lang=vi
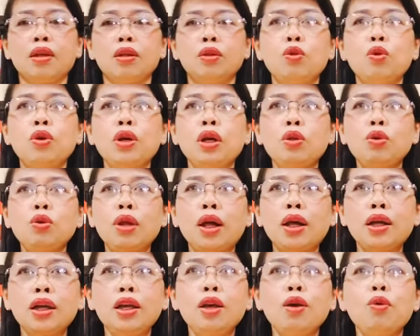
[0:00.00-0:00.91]
tôi nghĩ tôi
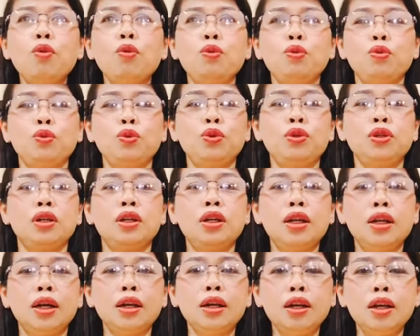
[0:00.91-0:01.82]
đáng yêu tôi trở
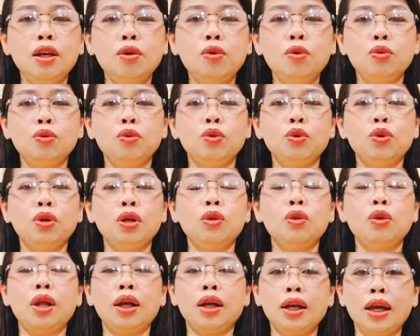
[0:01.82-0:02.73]
nên đáng yêu tôi nghĩ
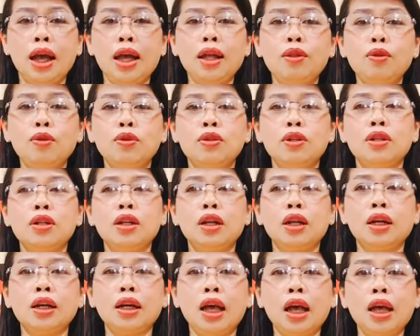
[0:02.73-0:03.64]
tôi đáng ghét tôi trở nên
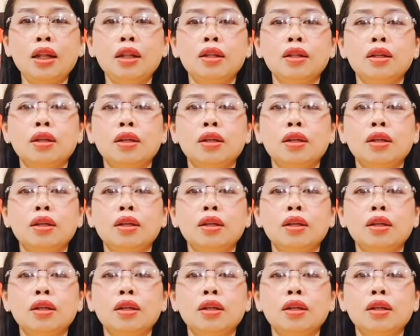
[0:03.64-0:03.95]
đáng ghét